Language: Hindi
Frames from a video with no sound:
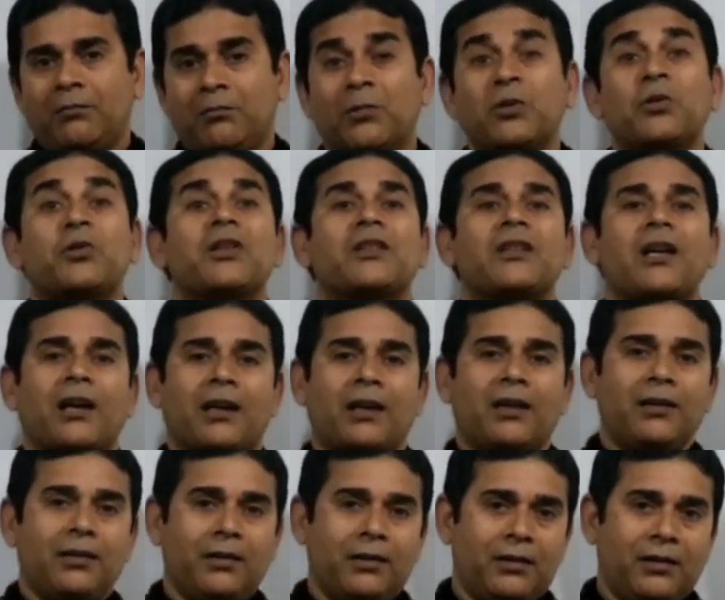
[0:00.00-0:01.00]
मनुष्यता के
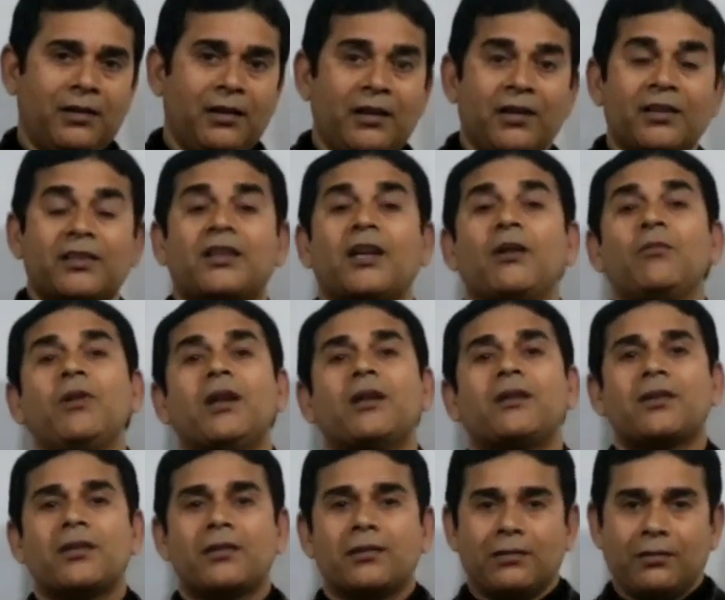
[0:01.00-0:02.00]
लिए इसके
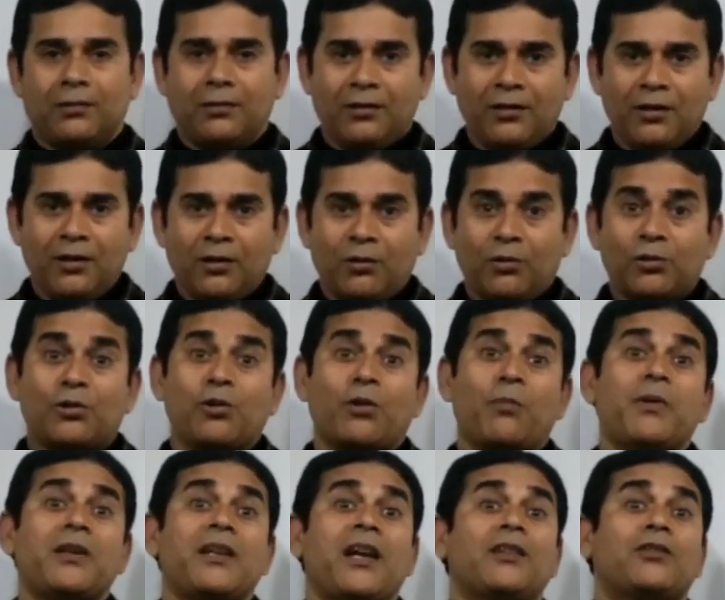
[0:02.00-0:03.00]
उलट कुछ लोग
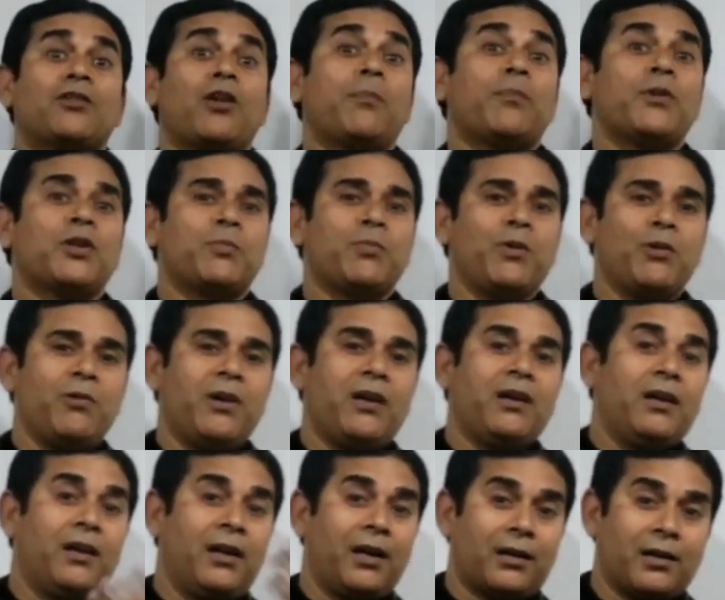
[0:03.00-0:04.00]
मेजेंथ्रॉपिस्ट भी हुए
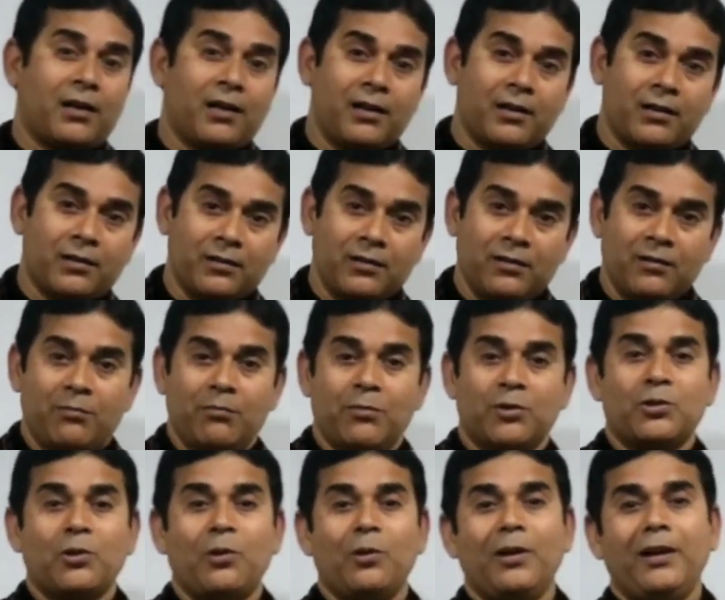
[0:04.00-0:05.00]
हिटलर
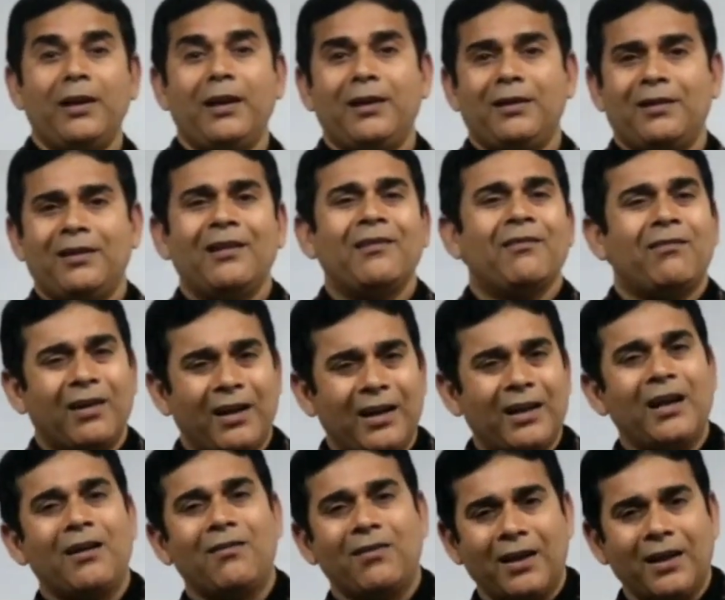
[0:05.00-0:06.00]
मुसोलनी
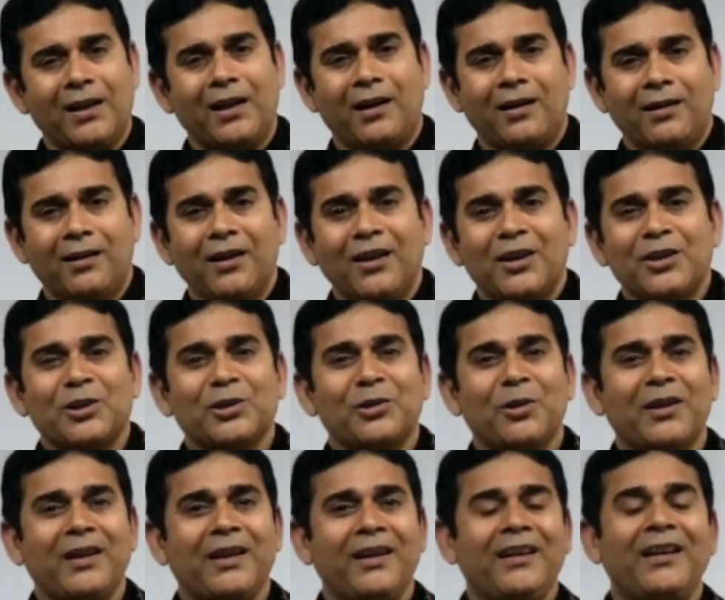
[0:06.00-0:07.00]
वगैरह वगैरह
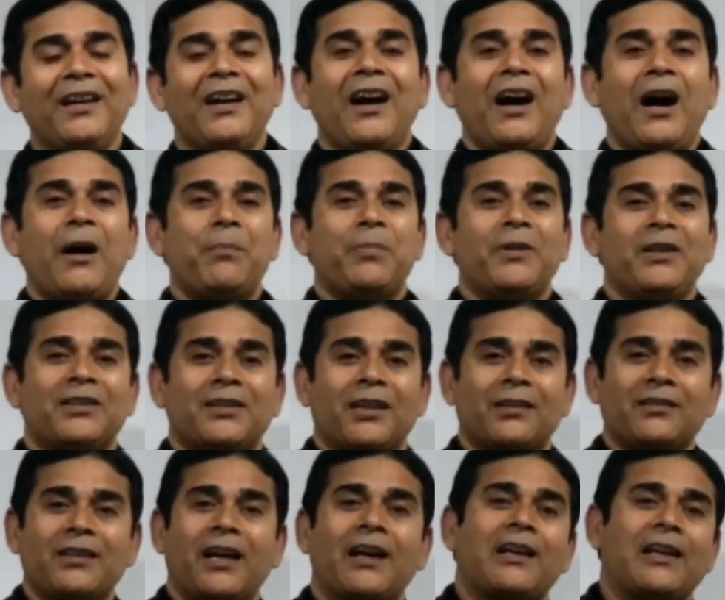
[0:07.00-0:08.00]
जिन्होंने अपनी
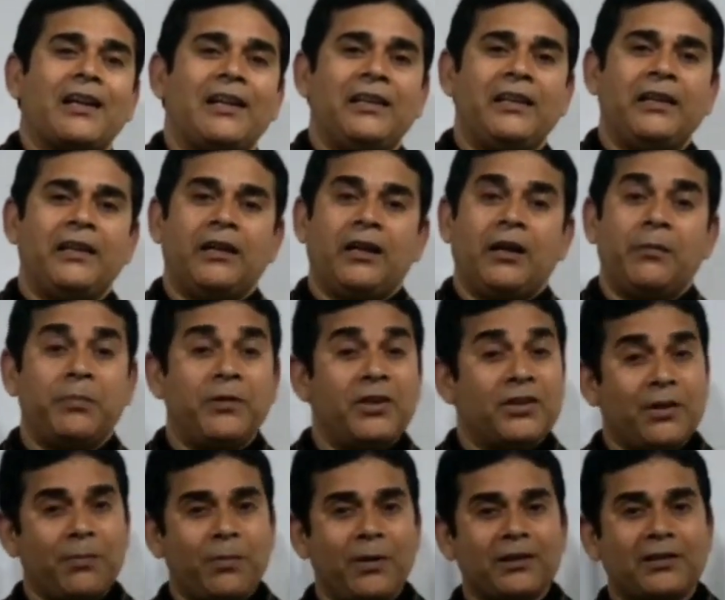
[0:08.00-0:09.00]
सत्ता के लिए अपनी
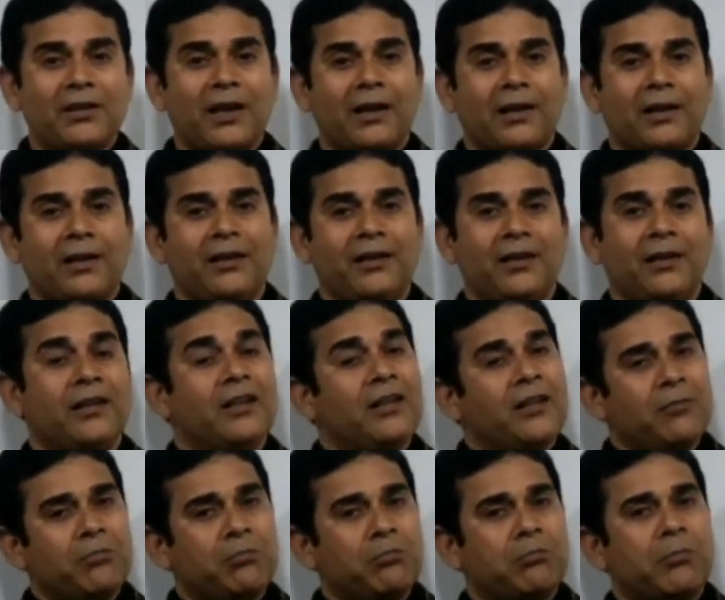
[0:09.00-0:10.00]
सफलता के लिए
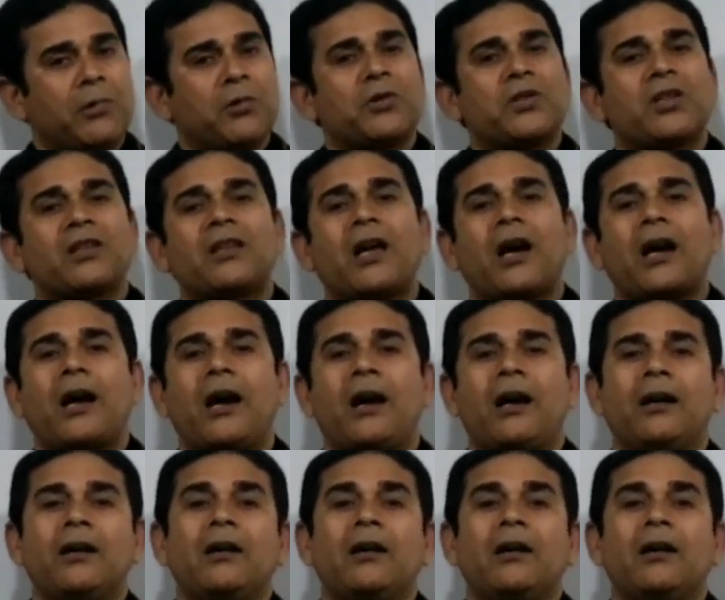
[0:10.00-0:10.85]
मनुष्यता का